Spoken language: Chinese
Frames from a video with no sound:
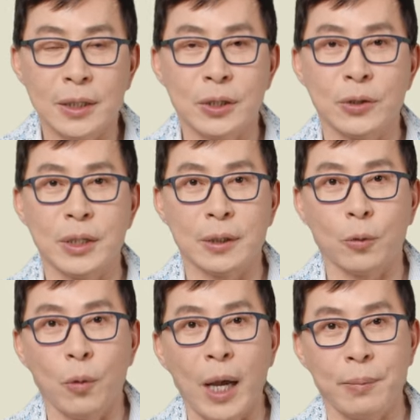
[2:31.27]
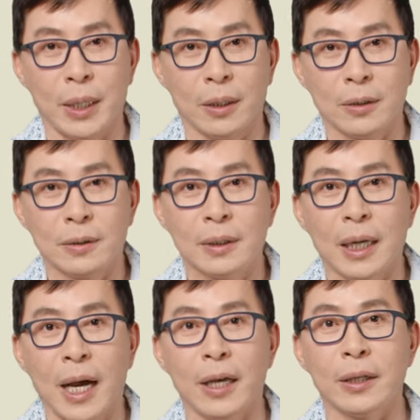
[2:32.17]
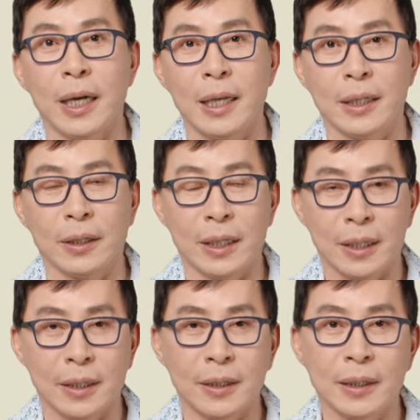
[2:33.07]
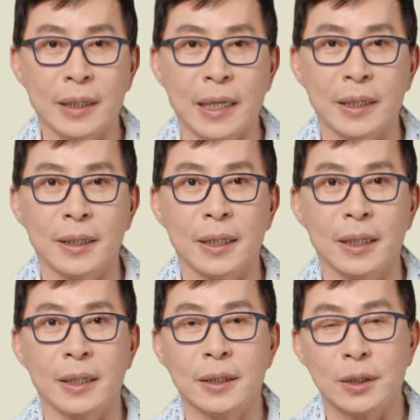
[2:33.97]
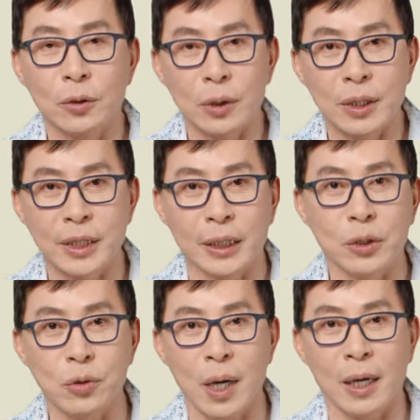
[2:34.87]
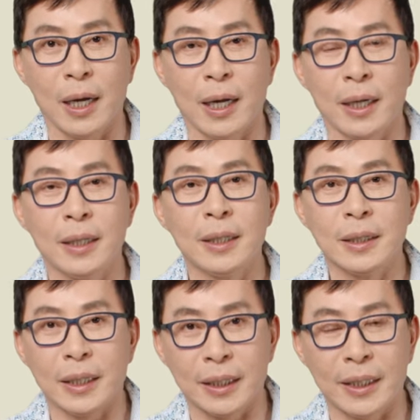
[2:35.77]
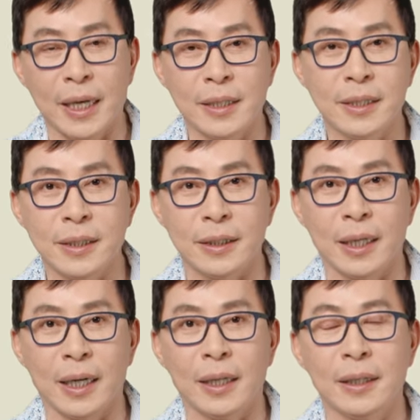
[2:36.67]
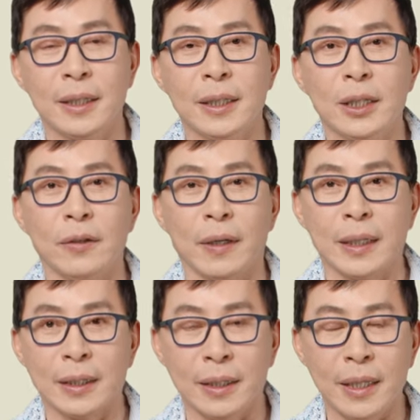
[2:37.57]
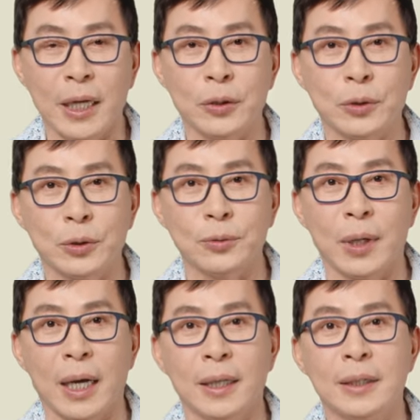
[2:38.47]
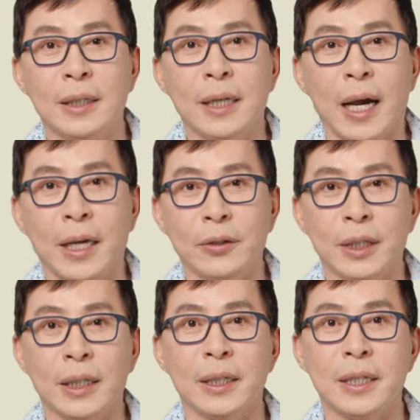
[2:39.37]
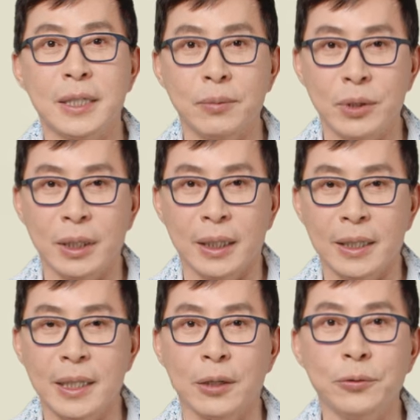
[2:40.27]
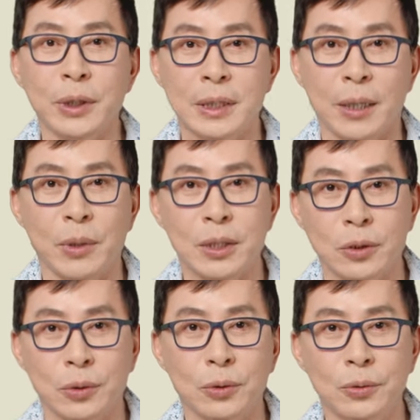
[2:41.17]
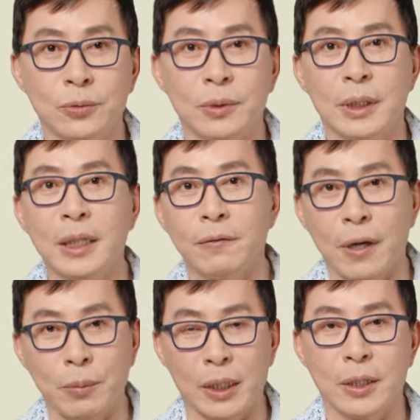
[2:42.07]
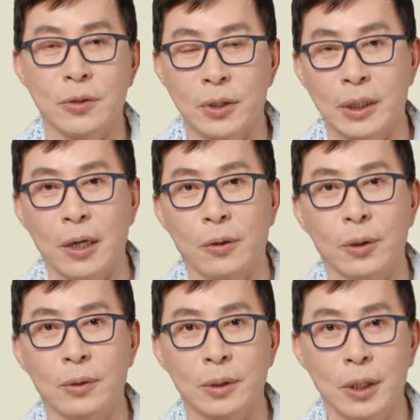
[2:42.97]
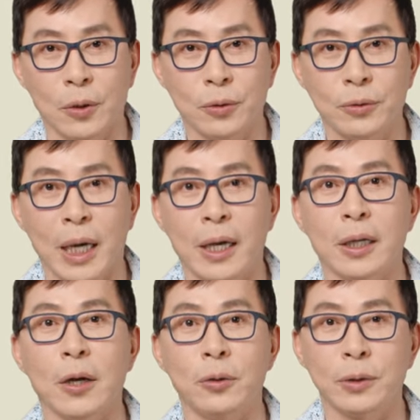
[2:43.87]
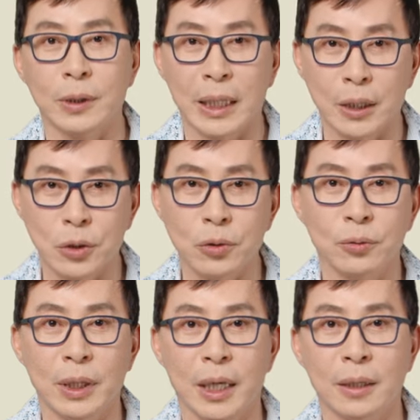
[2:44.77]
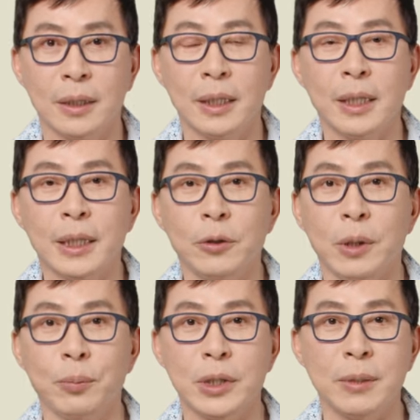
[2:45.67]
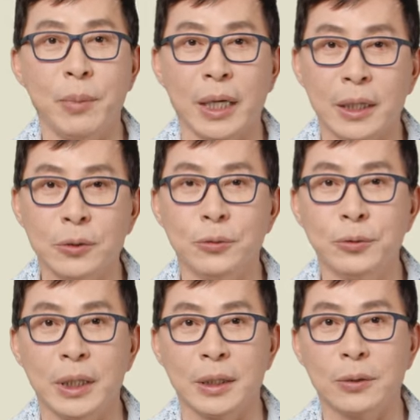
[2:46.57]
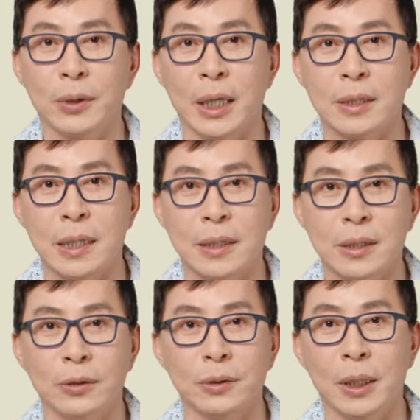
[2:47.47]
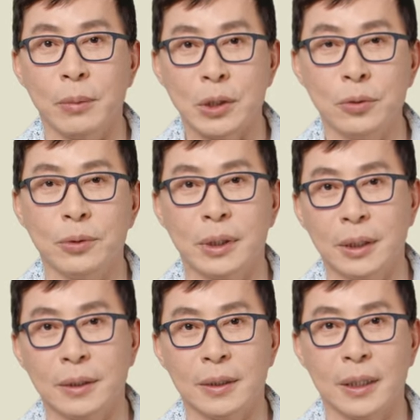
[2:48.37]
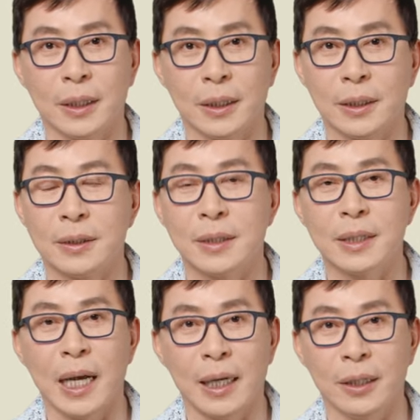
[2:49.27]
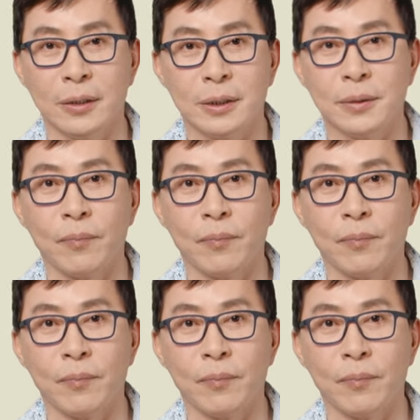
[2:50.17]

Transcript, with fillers: 就是外表，还要看到它的它的那个形状啊，它的颜色啊，对吧？它的耐用度啊，还有一个你是不是可以在屋顶上面走路，各方面的这些考考虑，还要考虑到它的重量，因为不是每个屋顶都可以承受那么重的那个材料的。